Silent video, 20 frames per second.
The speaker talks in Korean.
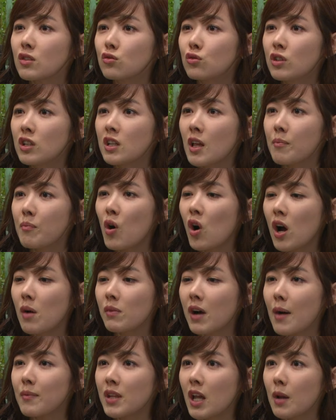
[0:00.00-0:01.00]
우리 일엔
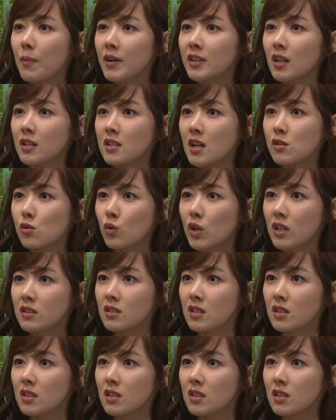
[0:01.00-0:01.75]
뻑면 감나라 배나라 잔소리